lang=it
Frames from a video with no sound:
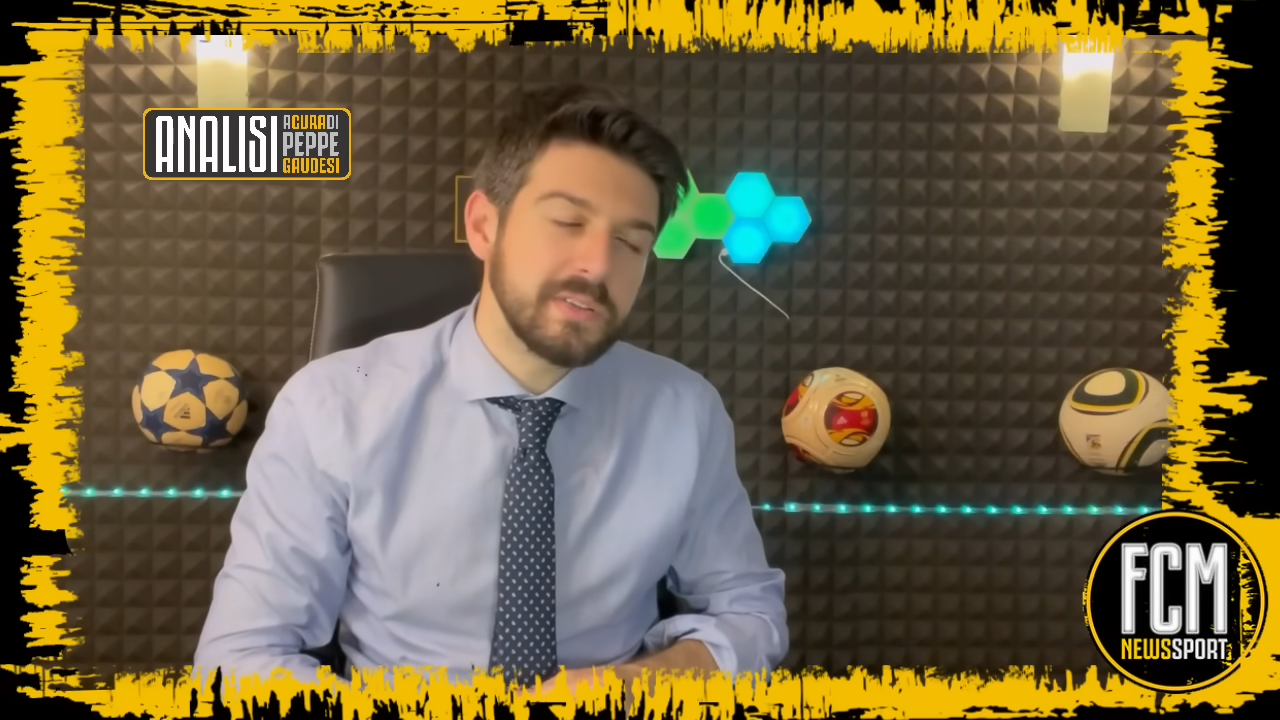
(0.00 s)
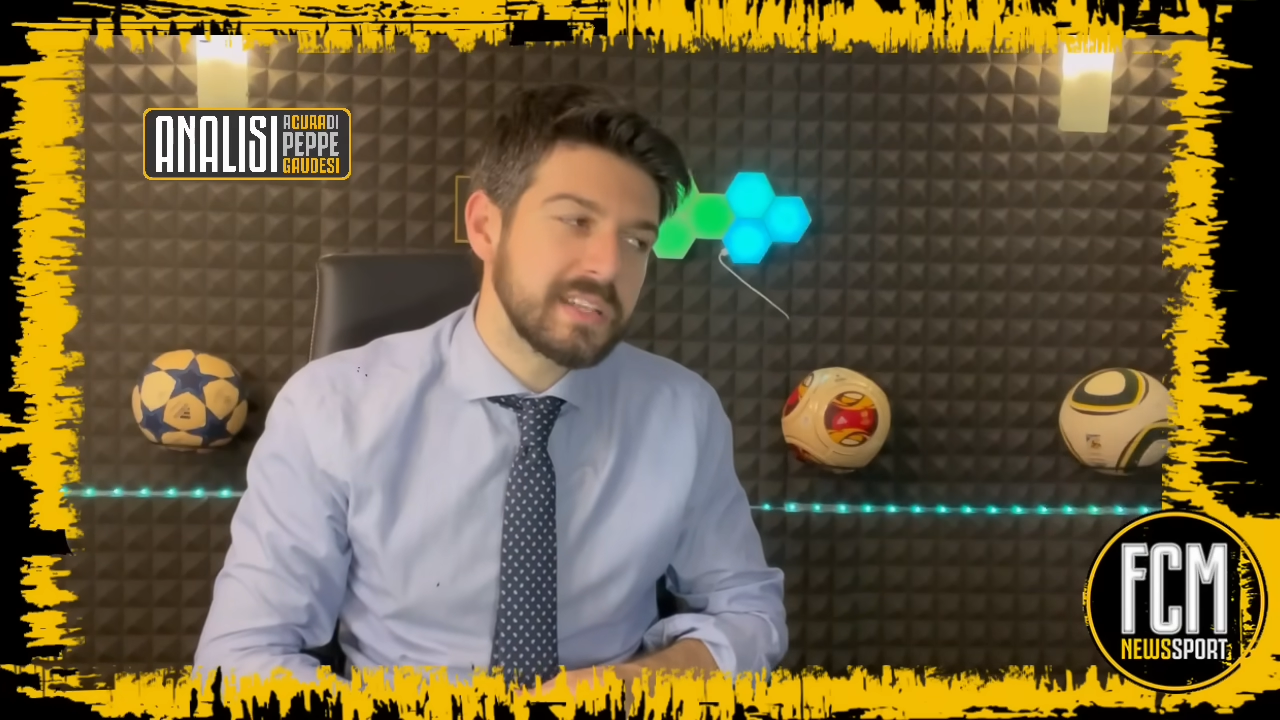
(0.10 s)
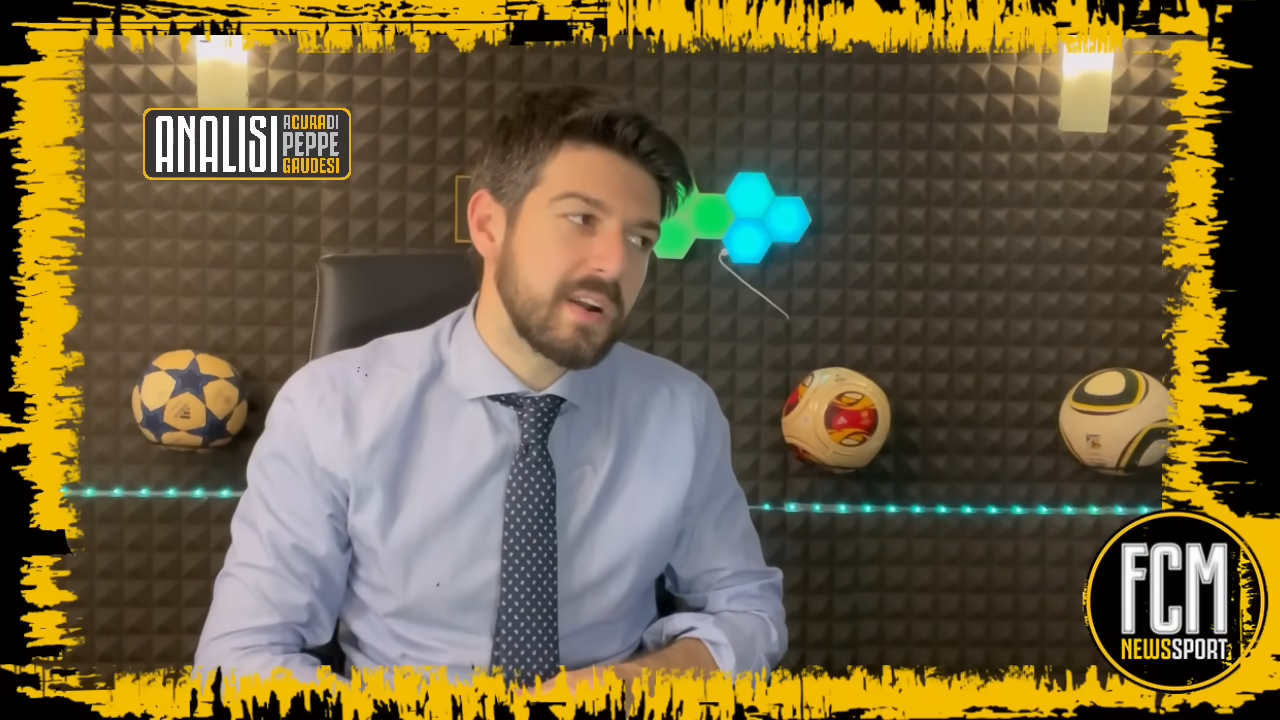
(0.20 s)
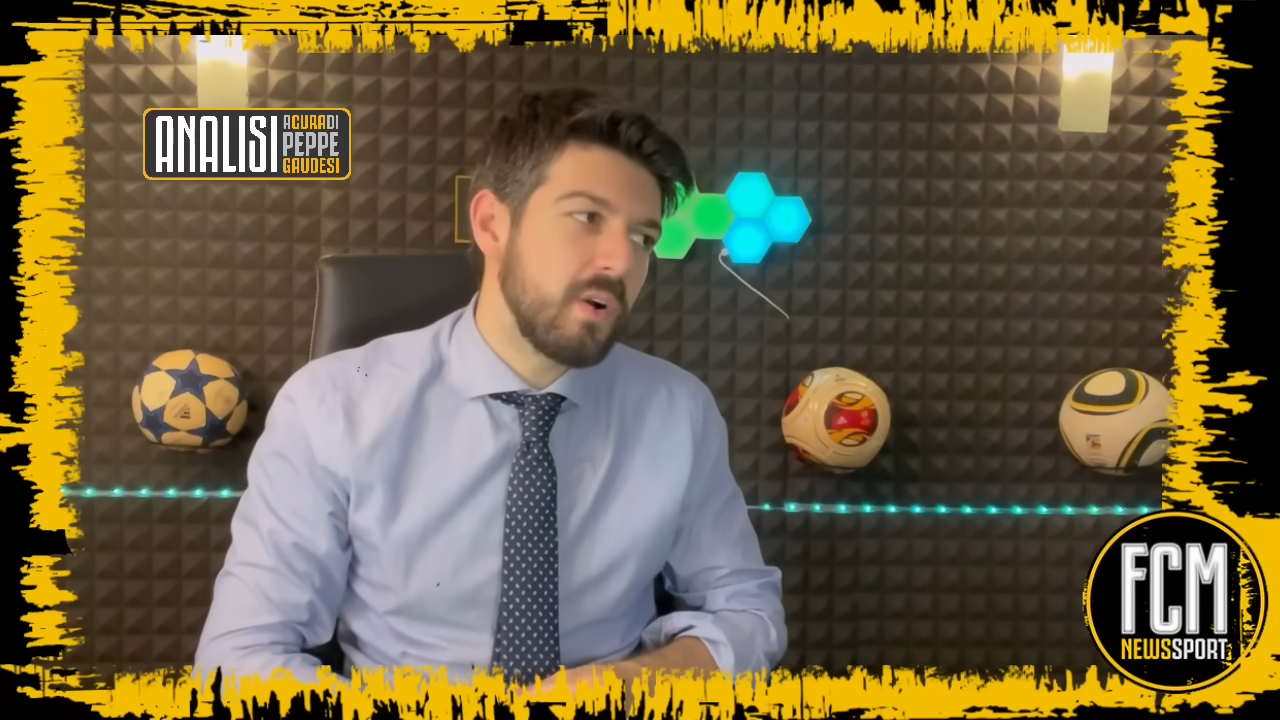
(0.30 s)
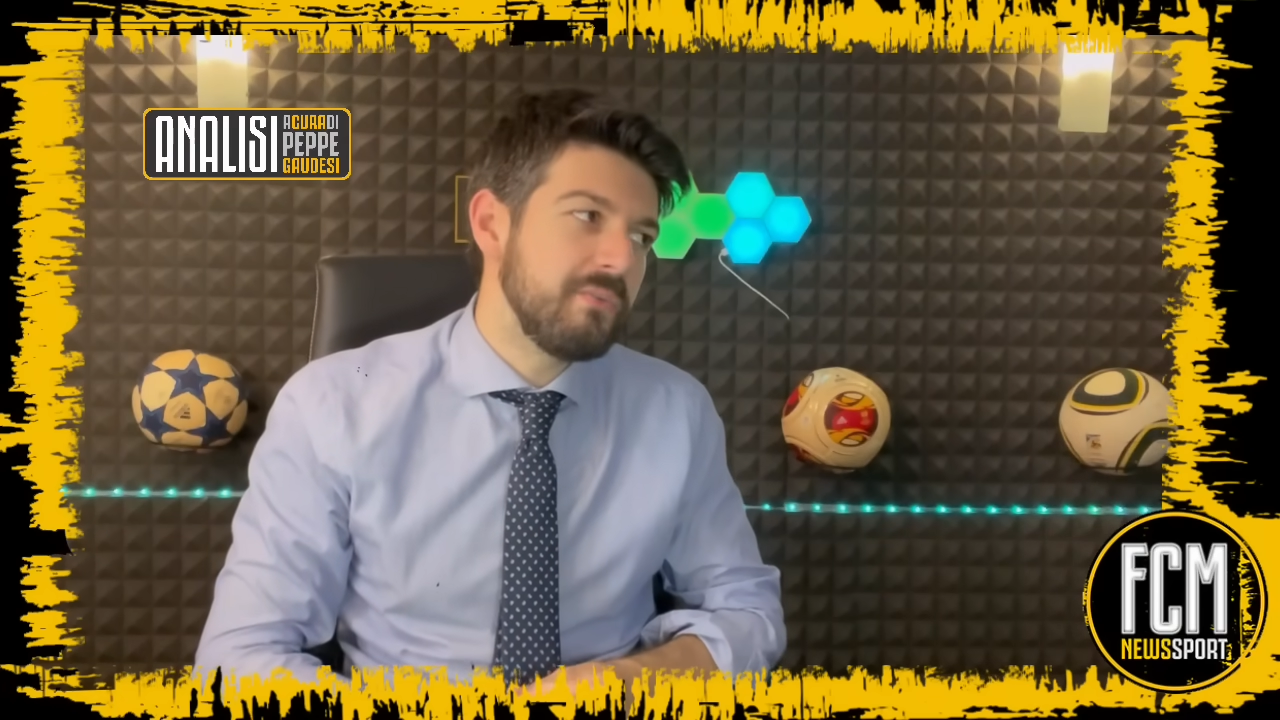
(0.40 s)

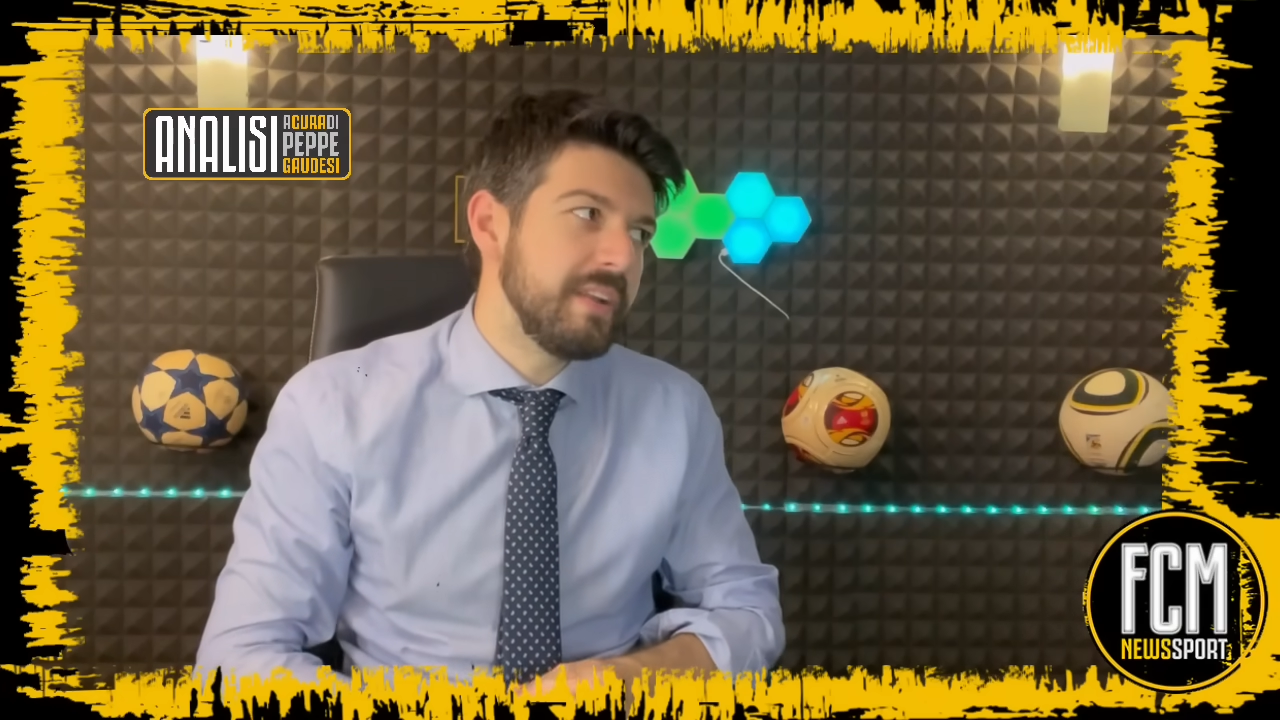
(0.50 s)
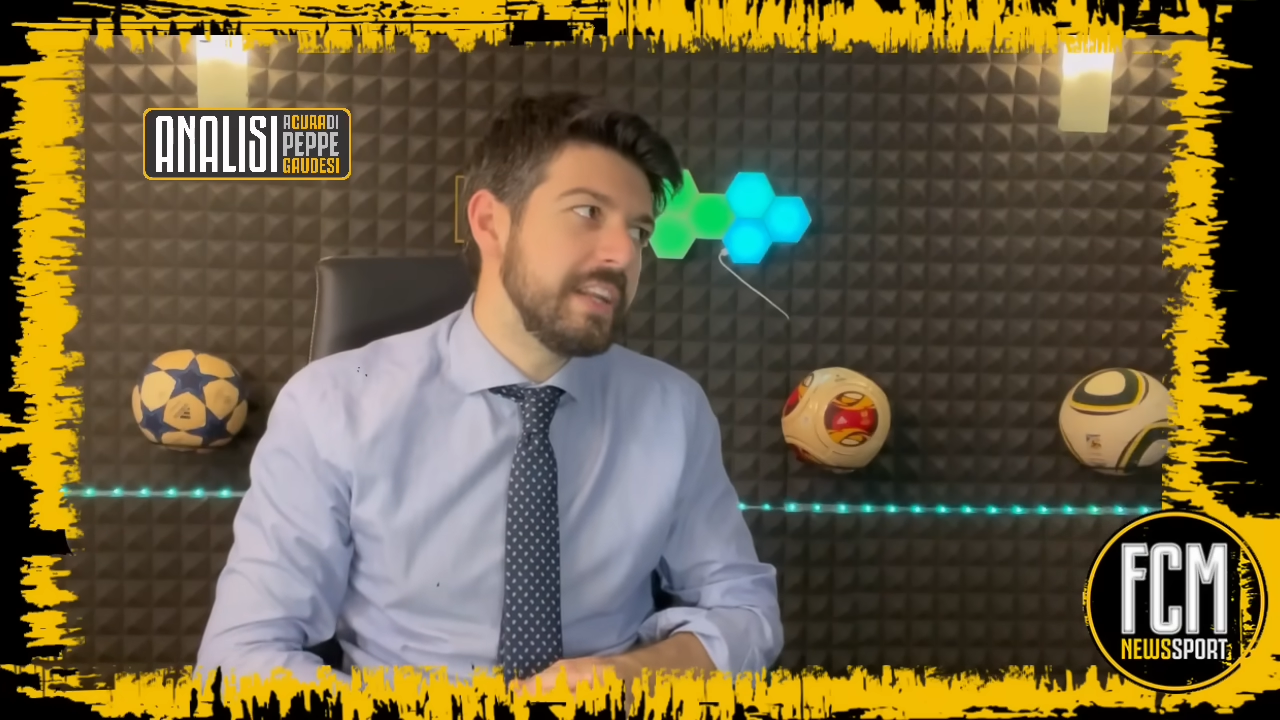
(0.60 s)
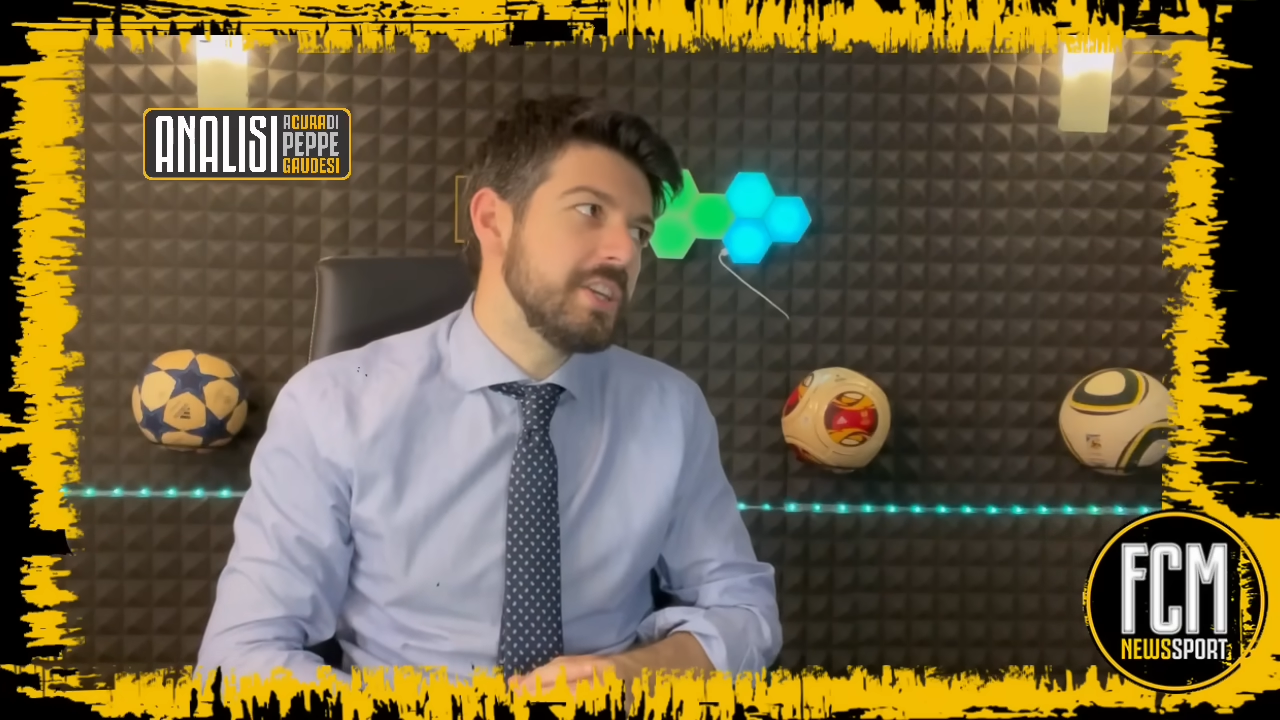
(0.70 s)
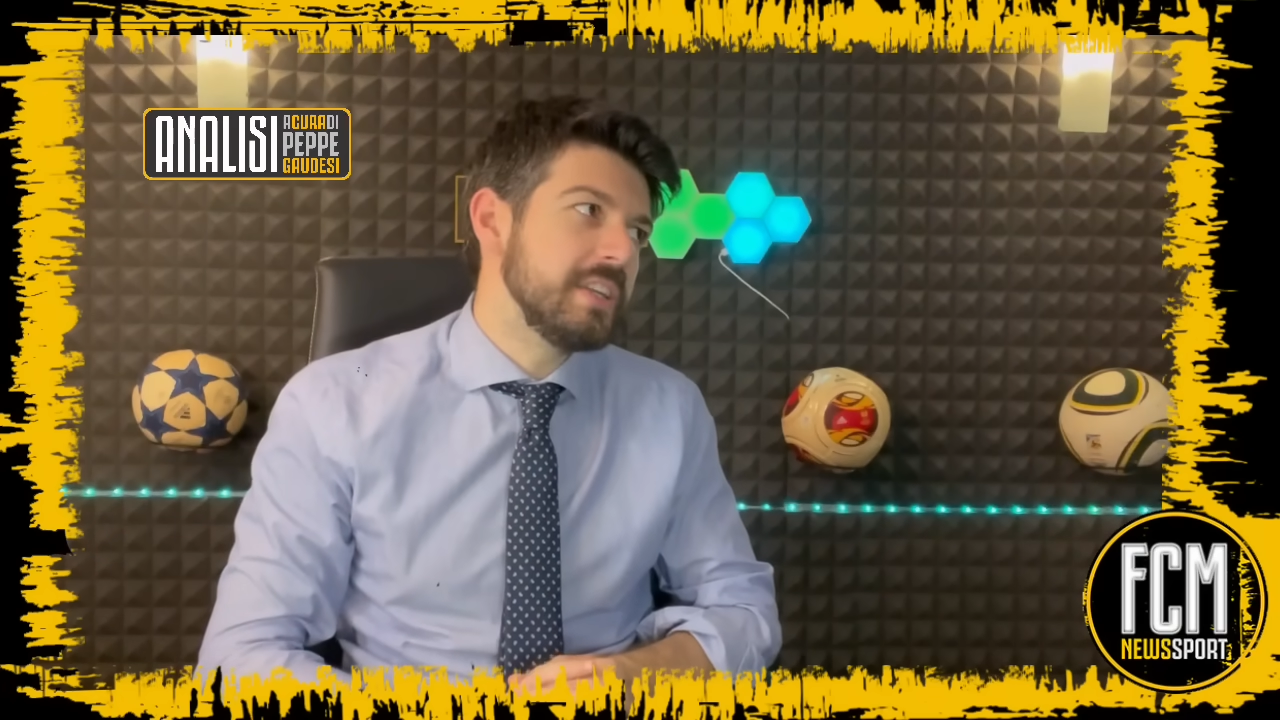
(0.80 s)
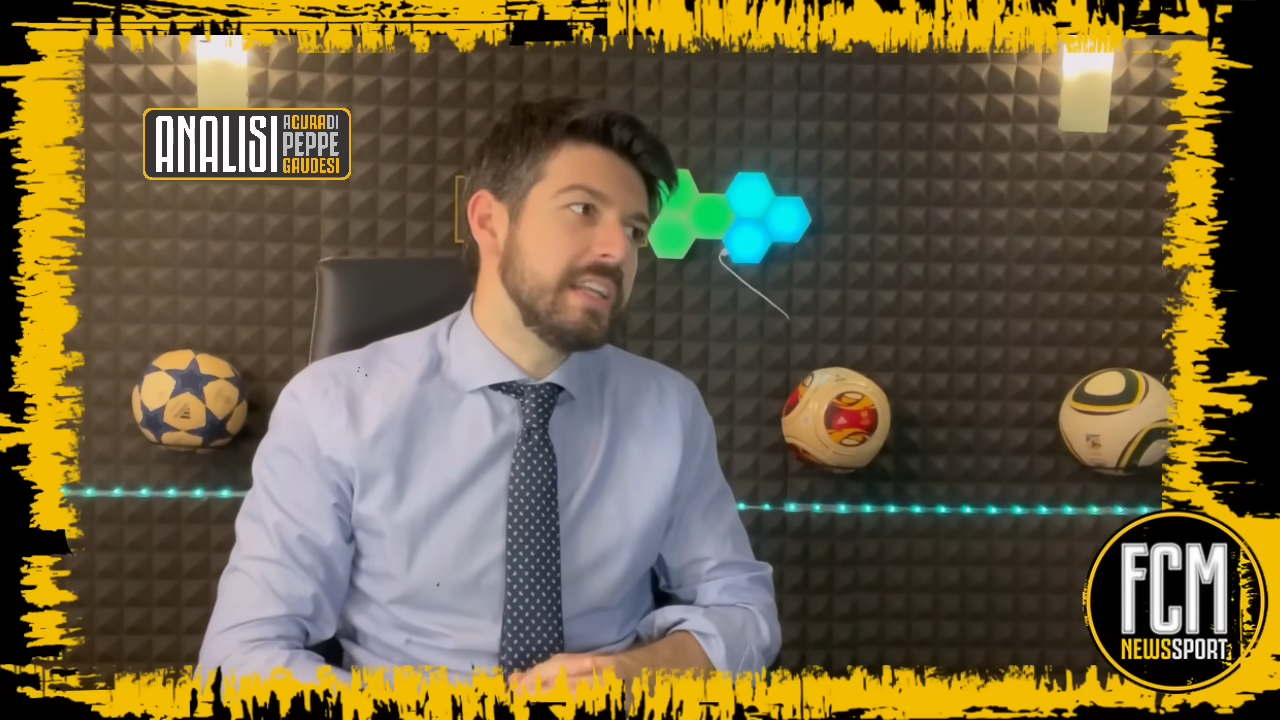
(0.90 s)
sarò felice